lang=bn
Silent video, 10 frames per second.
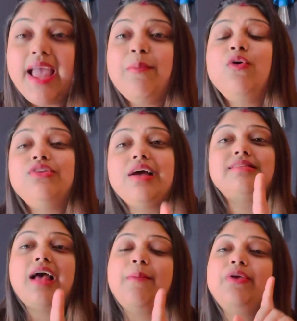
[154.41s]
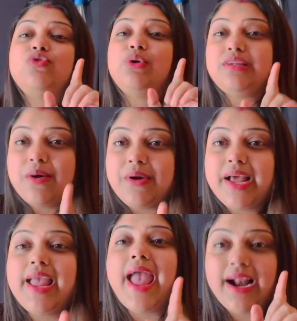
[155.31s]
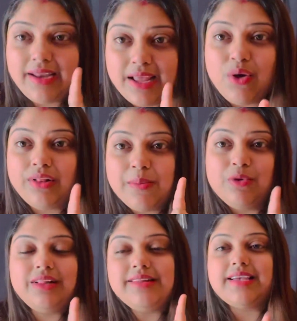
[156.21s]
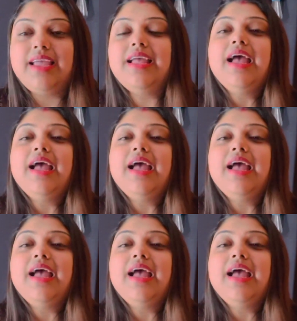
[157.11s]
এবং জাস্ট আমি চলে যাওয়ার আগে একটাই কথা বলতে চাই